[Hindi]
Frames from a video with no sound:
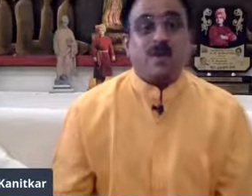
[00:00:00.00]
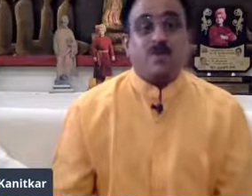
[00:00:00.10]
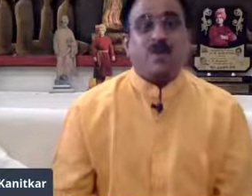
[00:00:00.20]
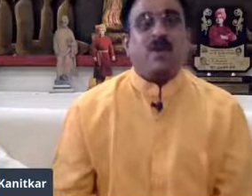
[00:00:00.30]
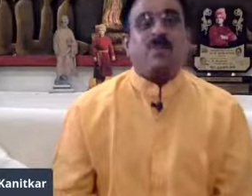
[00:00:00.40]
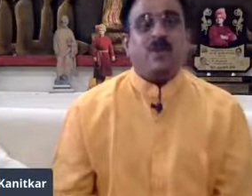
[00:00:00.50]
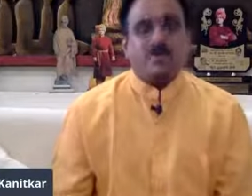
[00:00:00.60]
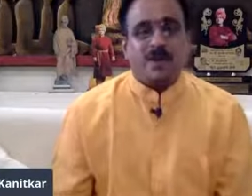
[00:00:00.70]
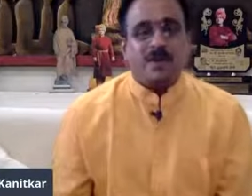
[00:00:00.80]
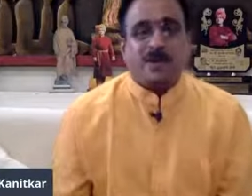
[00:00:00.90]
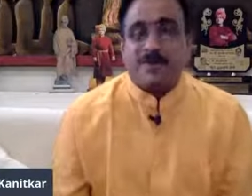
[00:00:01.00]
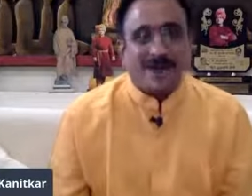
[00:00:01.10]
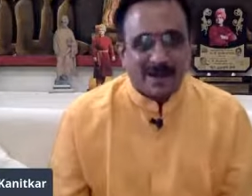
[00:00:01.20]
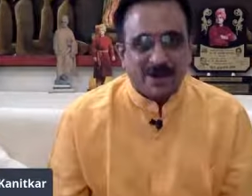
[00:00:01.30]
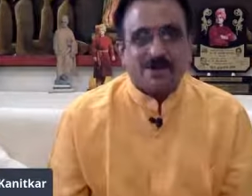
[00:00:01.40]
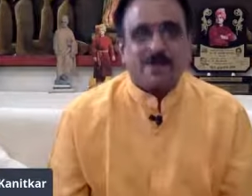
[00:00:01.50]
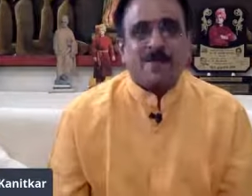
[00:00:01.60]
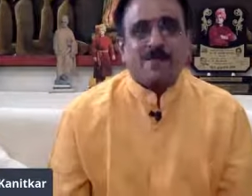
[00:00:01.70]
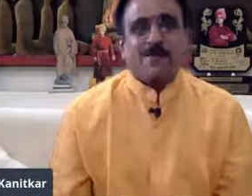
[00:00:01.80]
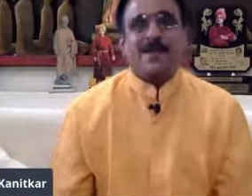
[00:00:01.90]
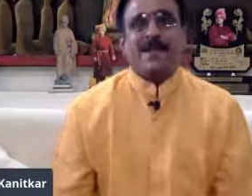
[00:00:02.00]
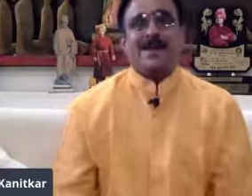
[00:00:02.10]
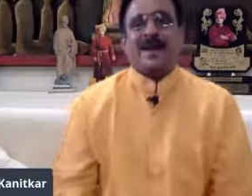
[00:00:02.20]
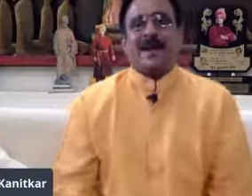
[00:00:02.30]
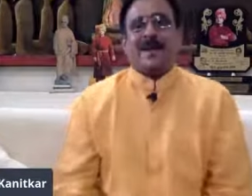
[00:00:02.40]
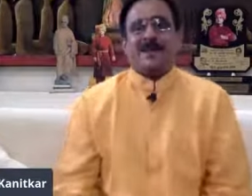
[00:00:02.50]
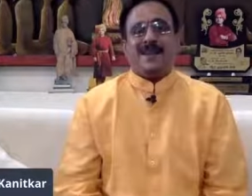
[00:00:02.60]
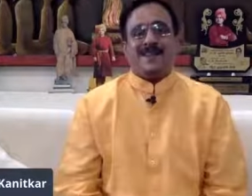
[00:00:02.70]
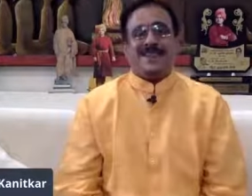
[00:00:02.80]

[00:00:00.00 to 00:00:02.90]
डब्ल्यू डब्ल्यू डब्ल्यू भगवान डॉट कॉम पे मिलेंगे कहाँ मिलेंगे